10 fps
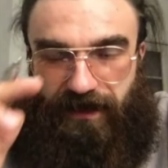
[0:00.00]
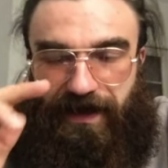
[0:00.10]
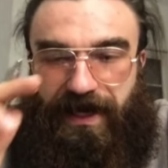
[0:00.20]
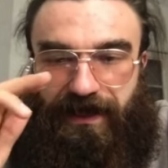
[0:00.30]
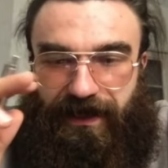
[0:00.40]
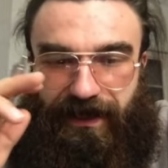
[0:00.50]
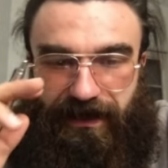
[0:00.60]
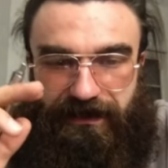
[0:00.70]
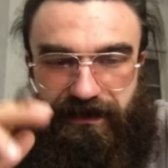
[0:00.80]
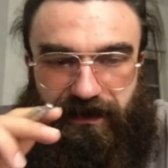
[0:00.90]
Нормальная
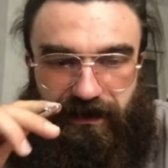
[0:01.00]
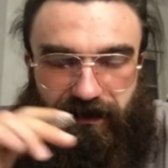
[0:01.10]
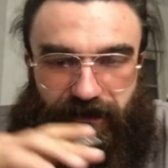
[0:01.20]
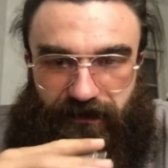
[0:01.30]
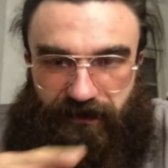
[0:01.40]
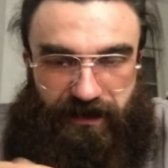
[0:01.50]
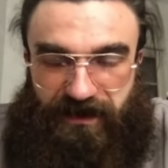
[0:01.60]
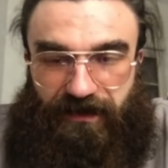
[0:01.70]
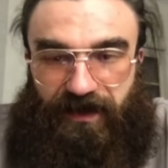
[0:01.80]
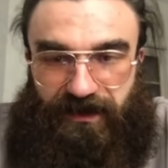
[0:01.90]
реакция, не
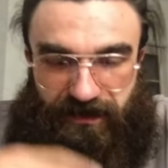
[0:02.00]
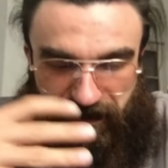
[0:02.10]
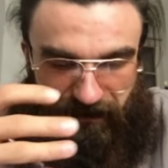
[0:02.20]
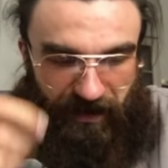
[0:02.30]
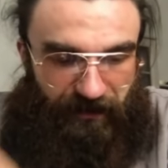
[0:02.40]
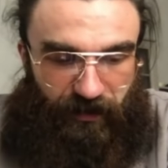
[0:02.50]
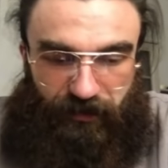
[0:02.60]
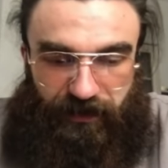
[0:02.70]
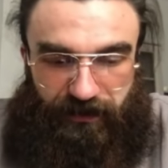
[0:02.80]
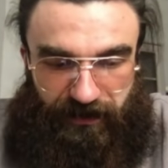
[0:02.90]
заметить. Прям
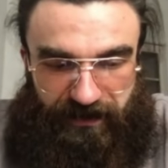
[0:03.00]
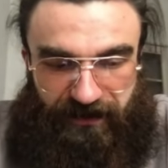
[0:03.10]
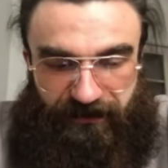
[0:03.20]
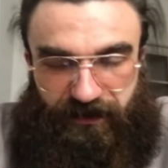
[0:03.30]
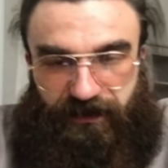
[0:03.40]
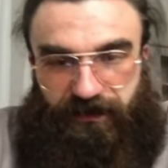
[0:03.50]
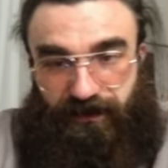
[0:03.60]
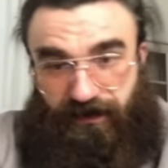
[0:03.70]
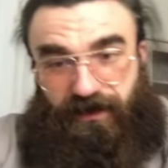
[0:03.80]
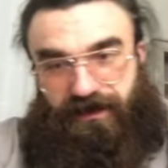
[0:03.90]
круто, красавчик.
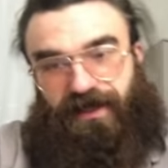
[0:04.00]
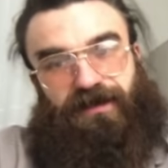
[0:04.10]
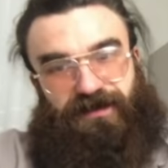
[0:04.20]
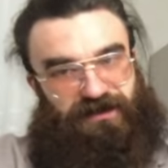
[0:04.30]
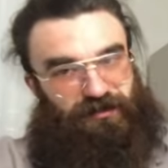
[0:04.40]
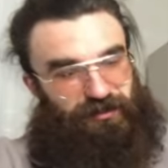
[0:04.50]
Это, это я без